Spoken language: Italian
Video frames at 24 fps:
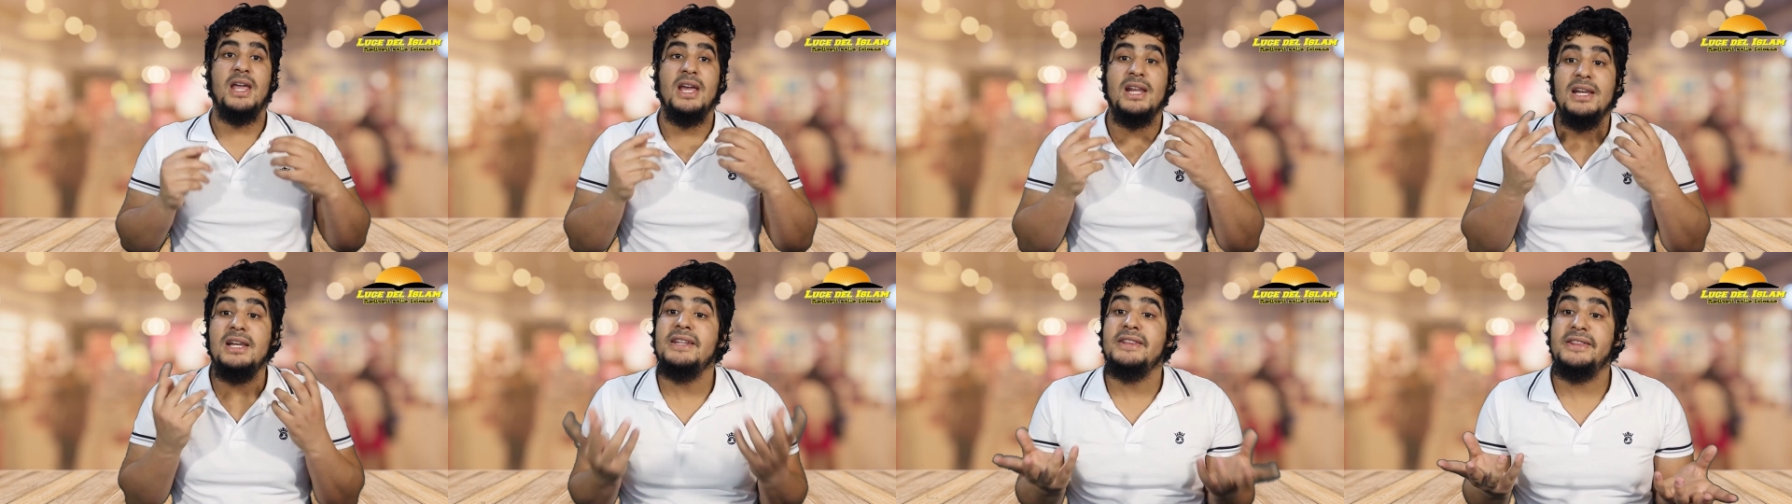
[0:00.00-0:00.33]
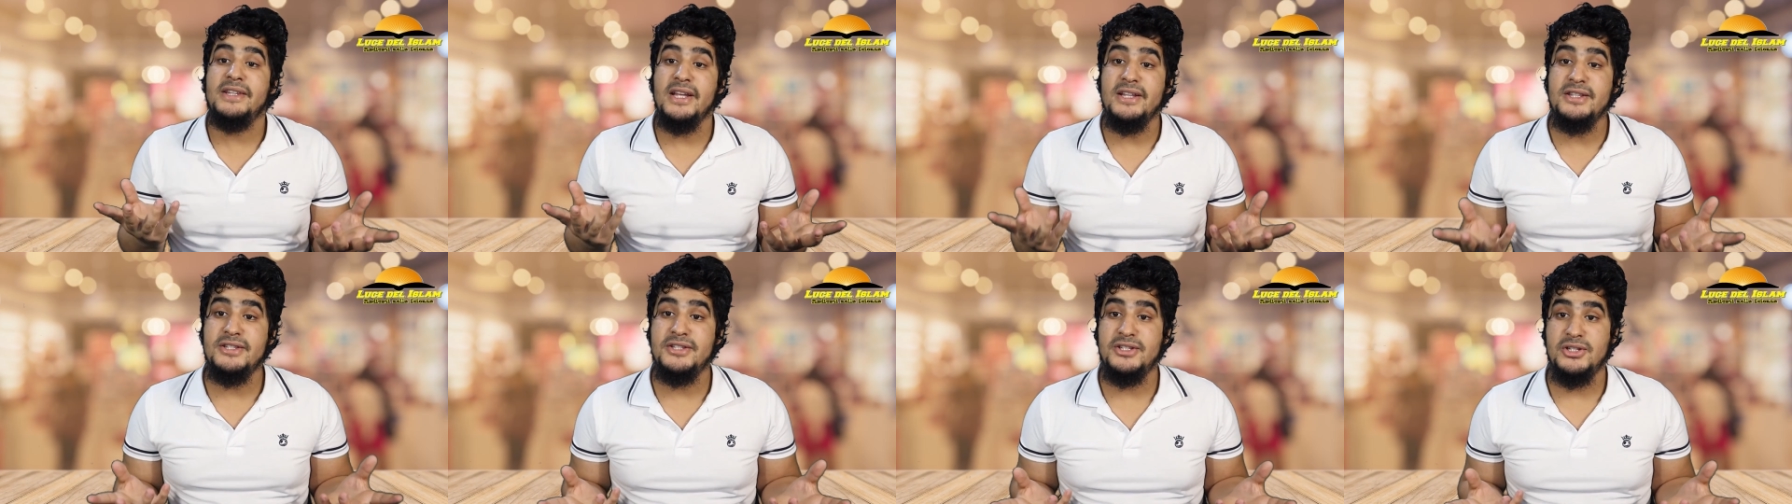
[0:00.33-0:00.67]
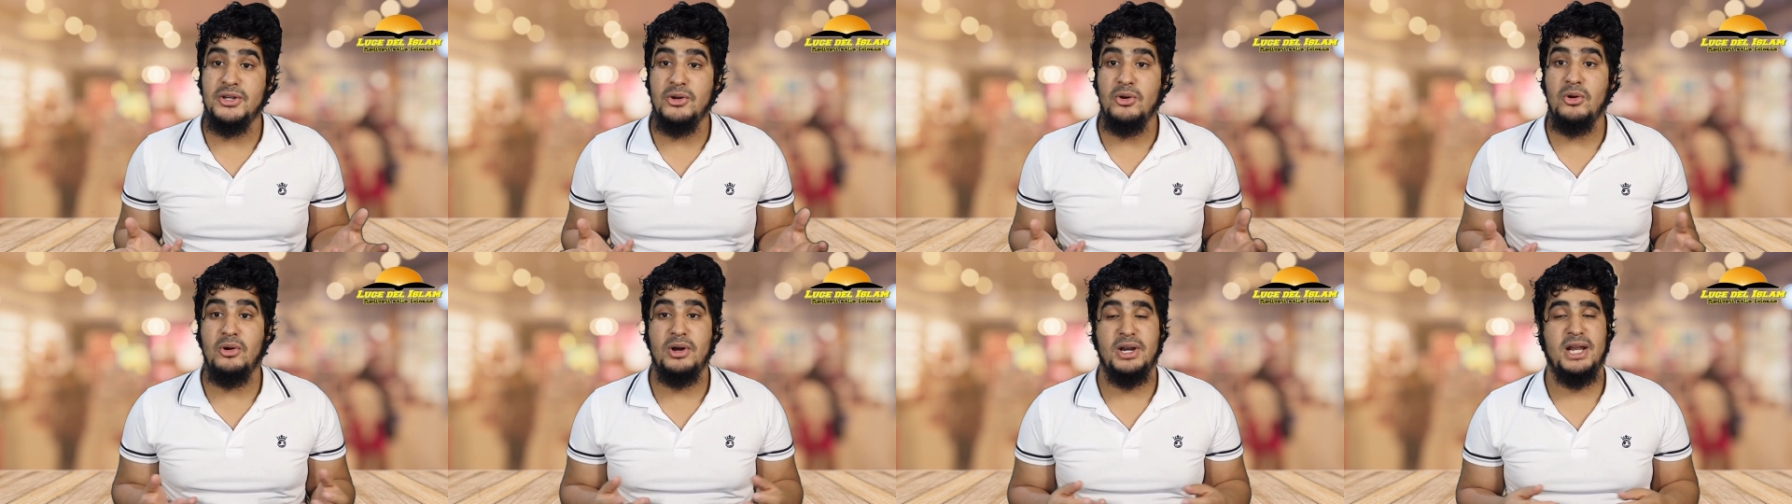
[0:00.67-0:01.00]

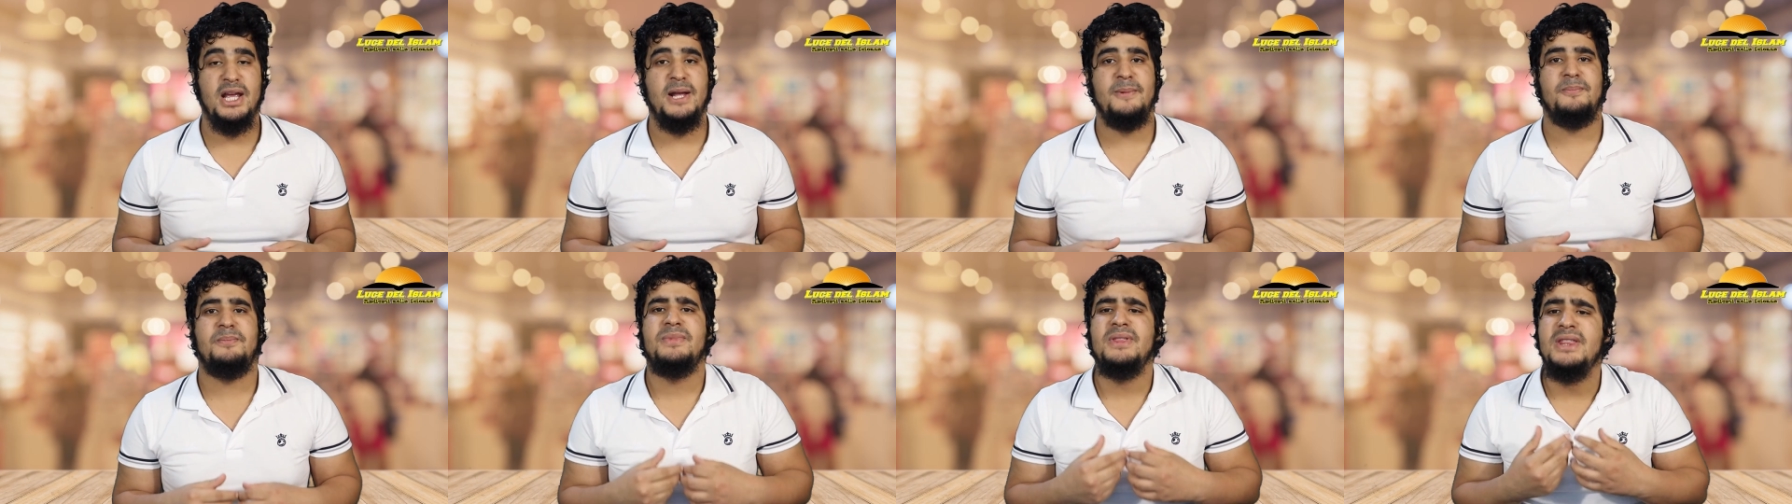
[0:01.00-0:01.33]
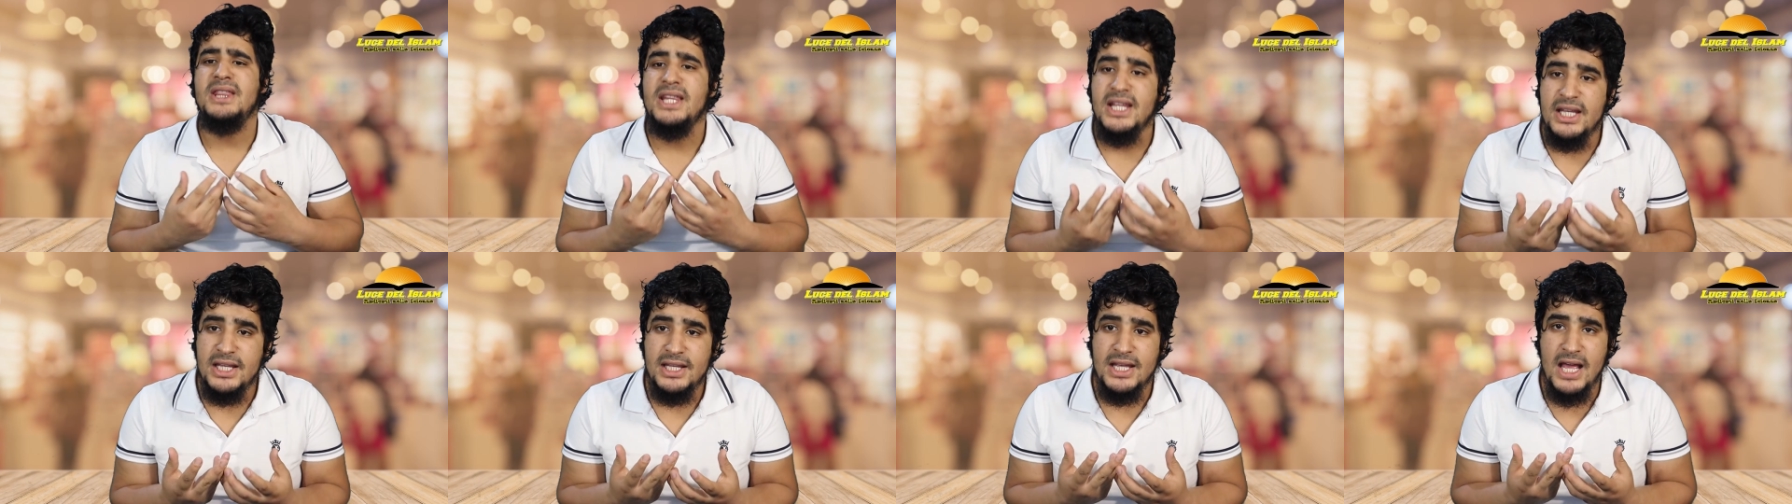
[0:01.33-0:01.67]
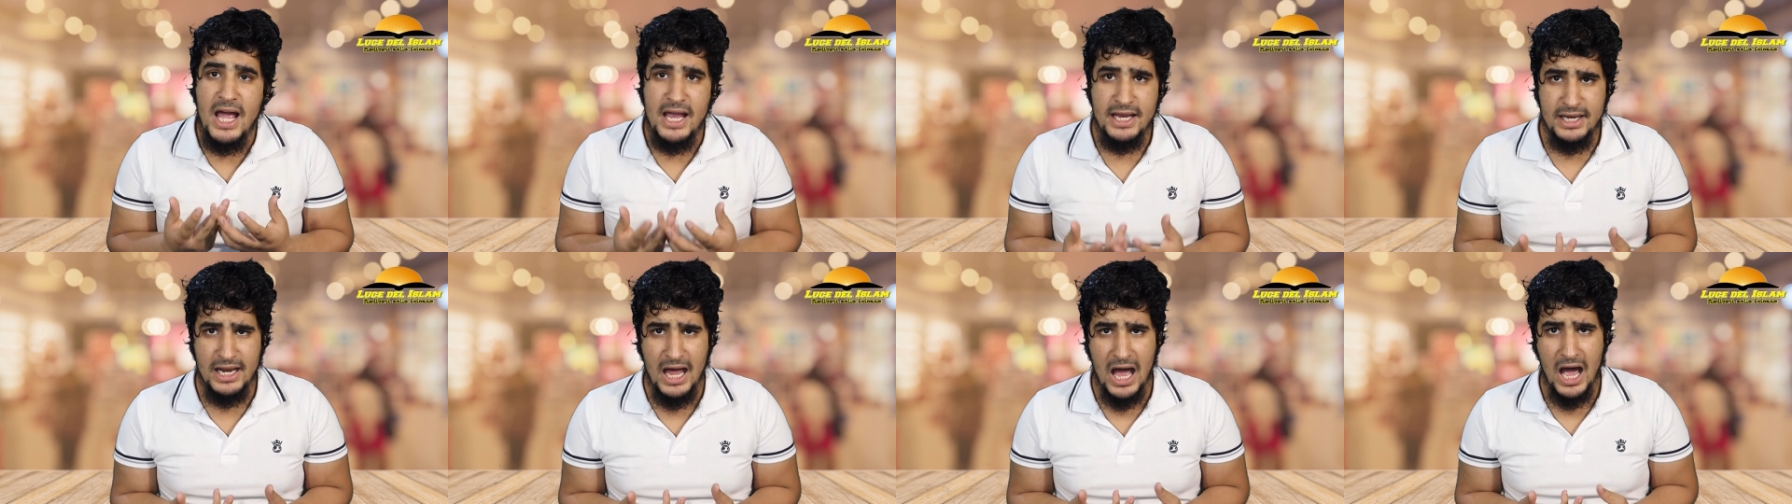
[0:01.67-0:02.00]
L'intenzione, niya
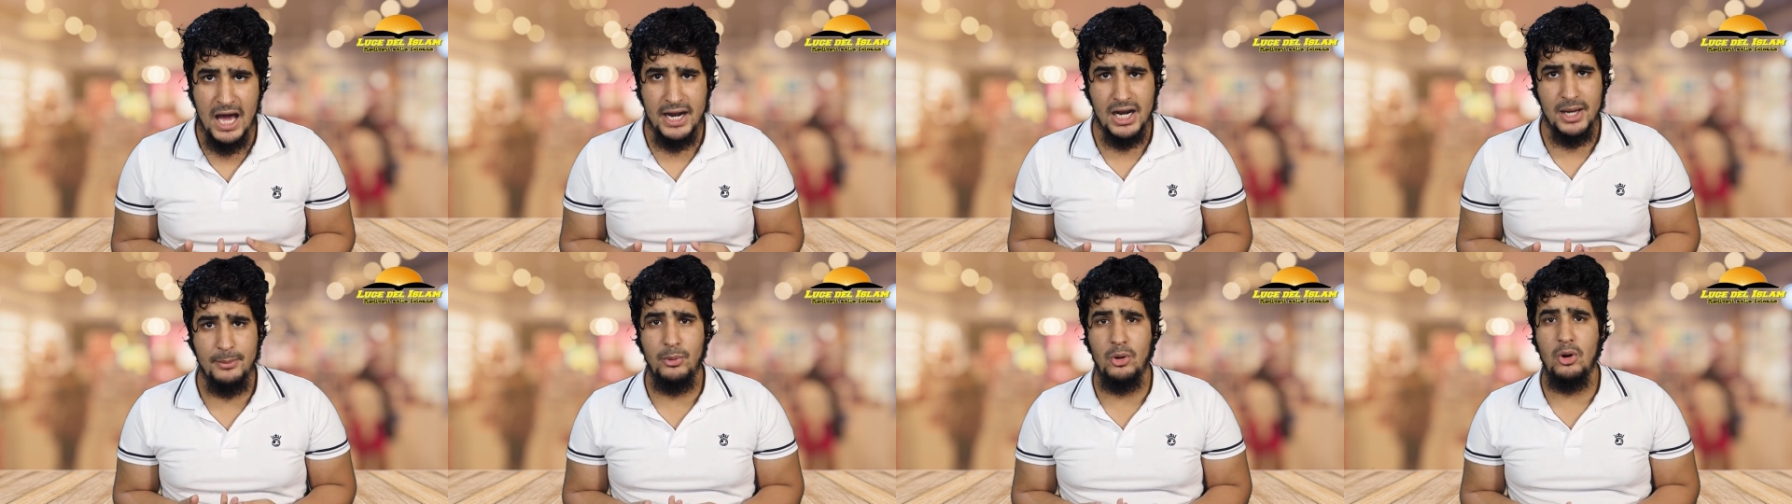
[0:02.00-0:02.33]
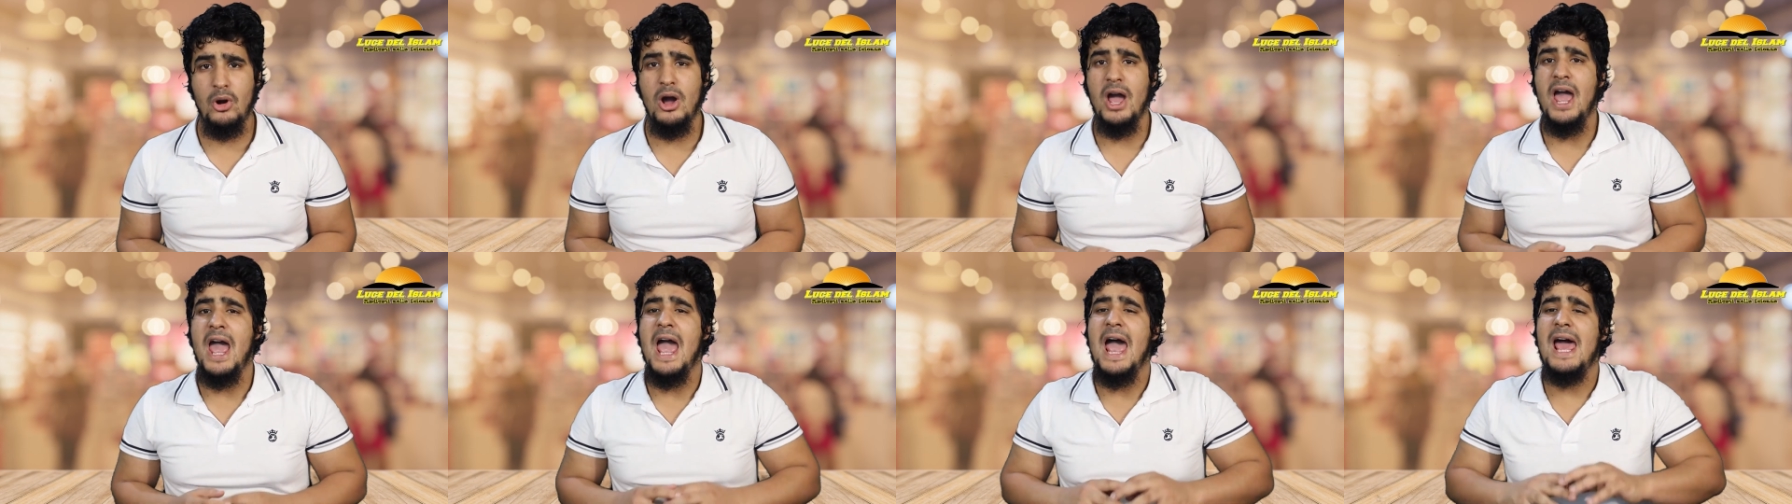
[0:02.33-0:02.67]
in arabo,